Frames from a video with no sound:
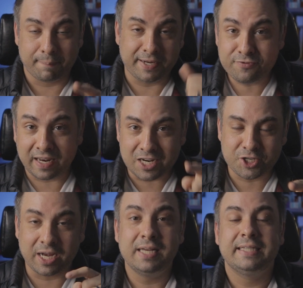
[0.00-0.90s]
Acabei de falar
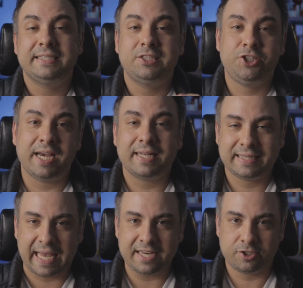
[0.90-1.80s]
já, dia
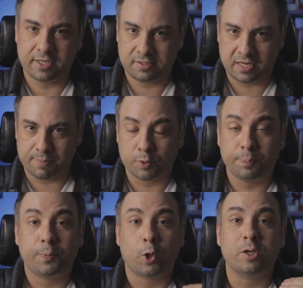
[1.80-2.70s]
10 de dezembro,
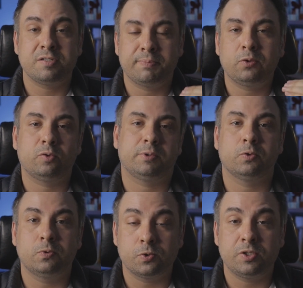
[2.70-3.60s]
próxima turma
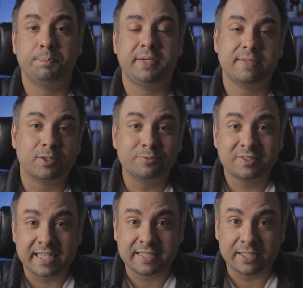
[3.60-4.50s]
do curso Impressão
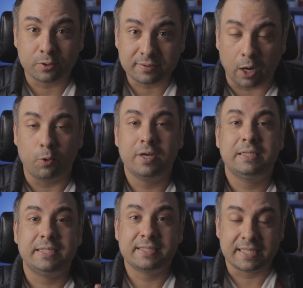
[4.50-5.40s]
3D Total.
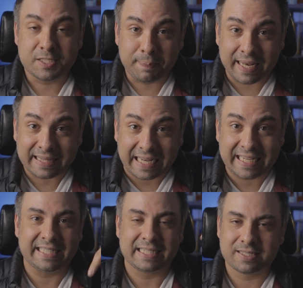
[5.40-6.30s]
Lista de espera está
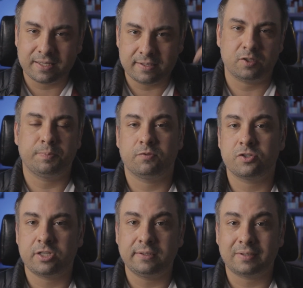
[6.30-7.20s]
aqui na descrição para
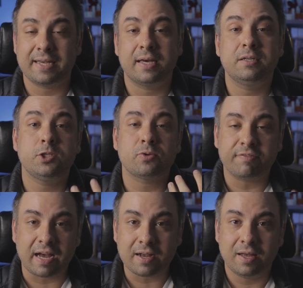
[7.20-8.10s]
você entrar e garantir
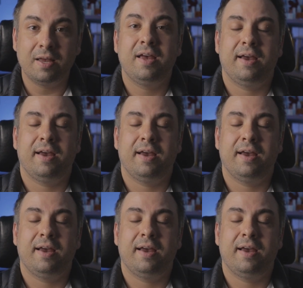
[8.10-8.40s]
sua vaga.